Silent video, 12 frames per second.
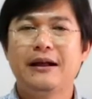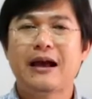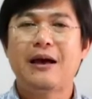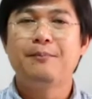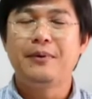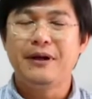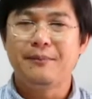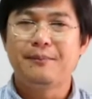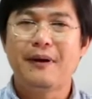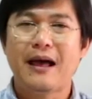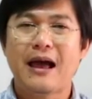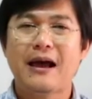การเปลี่ยน
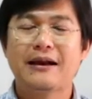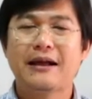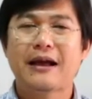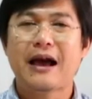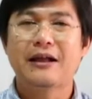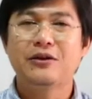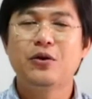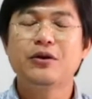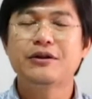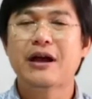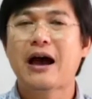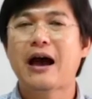แปลงในการโยก
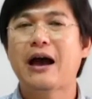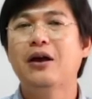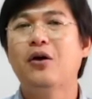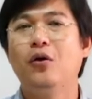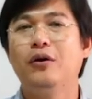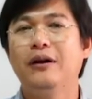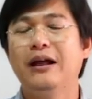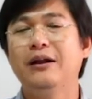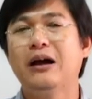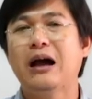ย้ายคนและ